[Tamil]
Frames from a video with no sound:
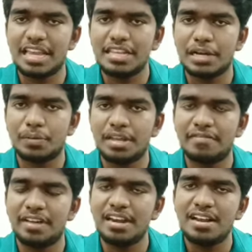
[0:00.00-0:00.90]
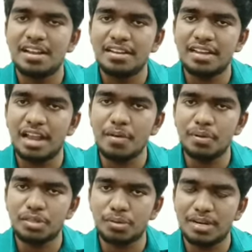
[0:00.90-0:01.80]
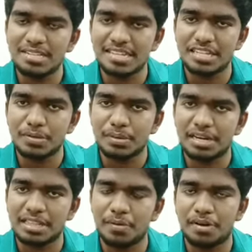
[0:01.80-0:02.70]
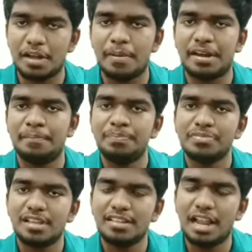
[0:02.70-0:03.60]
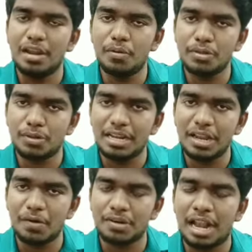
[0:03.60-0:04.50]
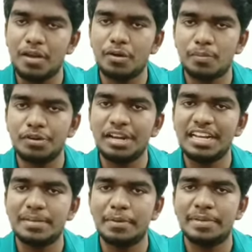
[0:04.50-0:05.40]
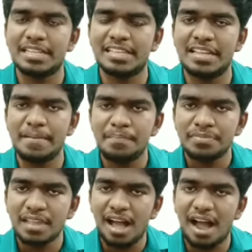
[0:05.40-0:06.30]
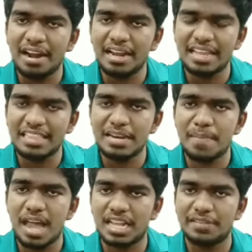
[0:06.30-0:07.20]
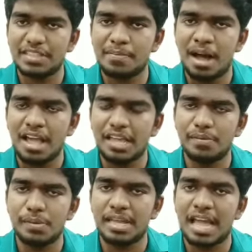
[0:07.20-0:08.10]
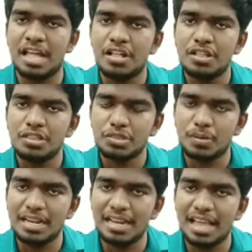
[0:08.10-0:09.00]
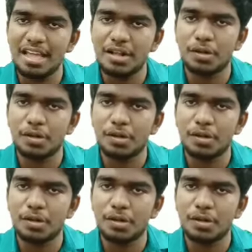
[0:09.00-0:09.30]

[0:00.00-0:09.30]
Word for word: ஈட்டக்கூடியவர் நல்ல ஒரு தொழில் செய்து கொண்டிருந்த ஒரு நபர் நல்ல ஒரு தொழிலில் நல்ல ஒரு முன்னேற்றமும் இருந்தது ஆனால் எதிர்பாராத விதமாக இவருடைய தொழிலில்